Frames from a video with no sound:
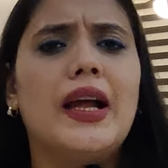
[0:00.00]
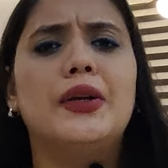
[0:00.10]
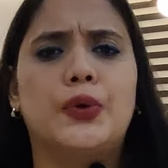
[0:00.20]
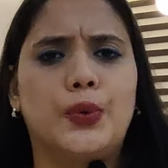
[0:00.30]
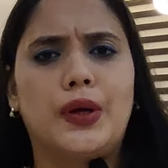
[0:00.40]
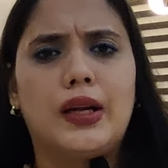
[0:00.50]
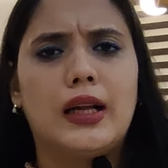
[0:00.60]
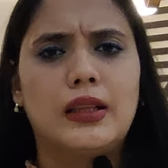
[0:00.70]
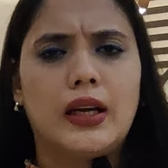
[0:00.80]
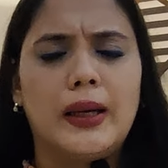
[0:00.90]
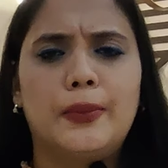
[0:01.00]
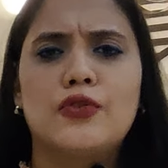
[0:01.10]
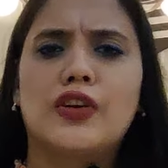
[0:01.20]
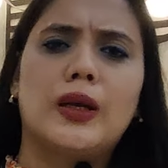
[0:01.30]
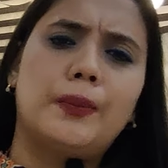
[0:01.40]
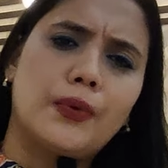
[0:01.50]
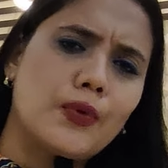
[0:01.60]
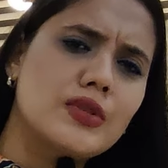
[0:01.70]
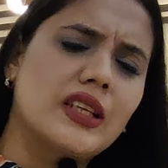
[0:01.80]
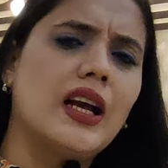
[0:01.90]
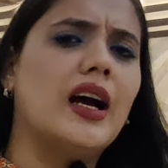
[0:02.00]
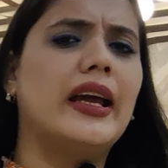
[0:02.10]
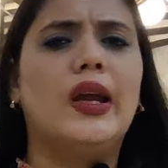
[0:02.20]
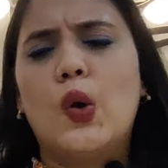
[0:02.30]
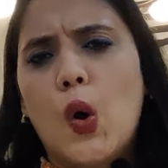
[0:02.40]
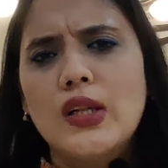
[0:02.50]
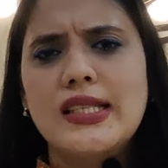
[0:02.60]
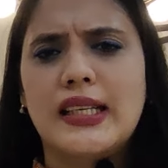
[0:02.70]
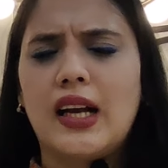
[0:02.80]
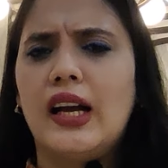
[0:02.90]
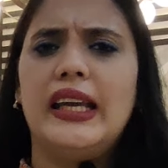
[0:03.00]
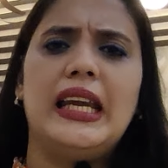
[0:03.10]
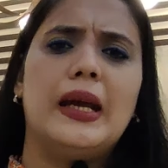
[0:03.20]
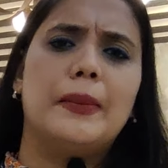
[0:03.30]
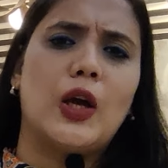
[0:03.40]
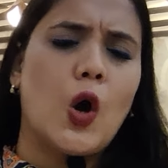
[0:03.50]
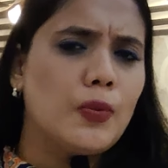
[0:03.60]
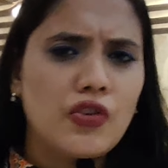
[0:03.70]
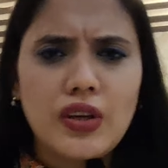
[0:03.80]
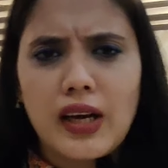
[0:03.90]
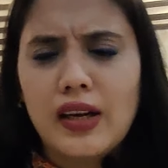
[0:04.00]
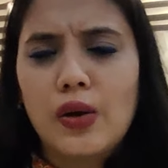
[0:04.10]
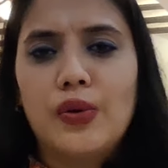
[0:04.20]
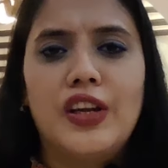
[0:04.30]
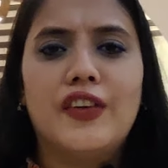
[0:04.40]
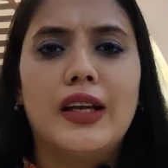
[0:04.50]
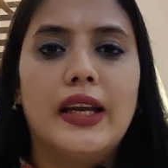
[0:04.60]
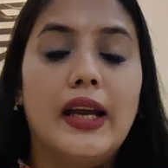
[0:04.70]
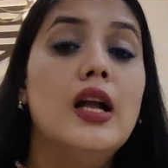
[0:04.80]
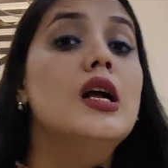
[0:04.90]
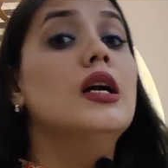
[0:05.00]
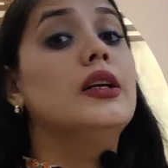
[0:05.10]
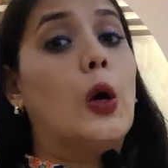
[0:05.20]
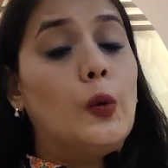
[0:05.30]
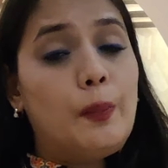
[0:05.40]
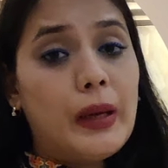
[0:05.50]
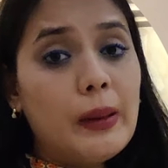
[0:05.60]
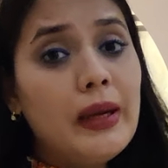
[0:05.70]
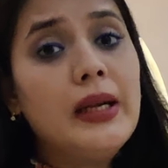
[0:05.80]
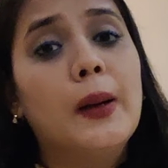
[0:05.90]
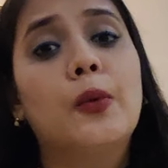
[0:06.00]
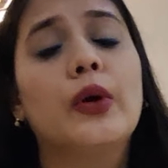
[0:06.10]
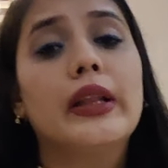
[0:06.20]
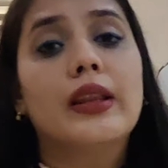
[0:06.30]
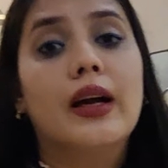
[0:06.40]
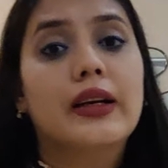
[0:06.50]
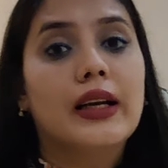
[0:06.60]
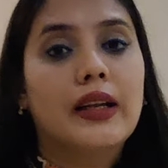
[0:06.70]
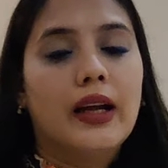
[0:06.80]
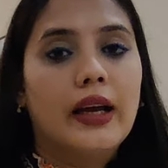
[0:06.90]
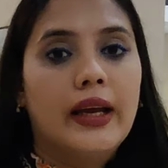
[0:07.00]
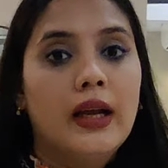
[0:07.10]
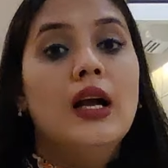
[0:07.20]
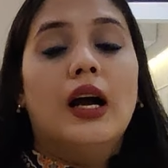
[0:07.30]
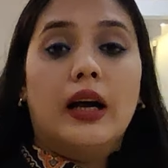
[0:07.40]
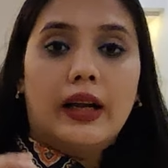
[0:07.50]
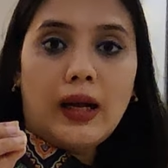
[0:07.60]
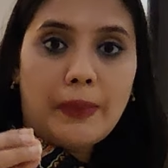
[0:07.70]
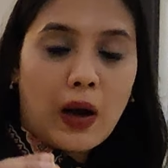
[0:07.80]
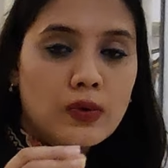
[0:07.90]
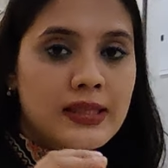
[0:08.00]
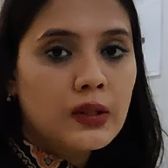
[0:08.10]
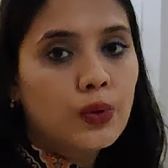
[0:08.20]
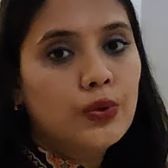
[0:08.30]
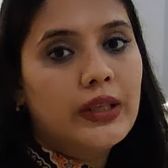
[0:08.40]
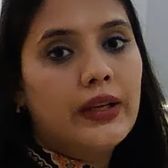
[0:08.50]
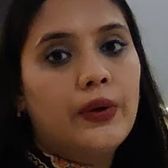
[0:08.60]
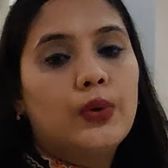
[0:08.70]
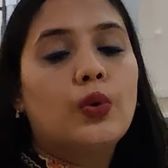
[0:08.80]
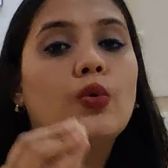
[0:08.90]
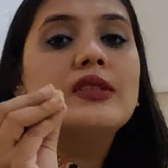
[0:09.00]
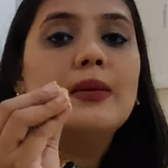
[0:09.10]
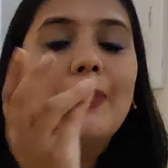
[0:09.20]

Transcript: फ्लैट टूर कराता है प्रोजेक्ट के प्रोस क्या है कॉन्स क्या है ई e ऑप्शन क्या क्या होने वाले हैं डाउन पेमेंट आपको कितना करना है अगर आप हाउसिंग लोन ले रहे हो तो कौन से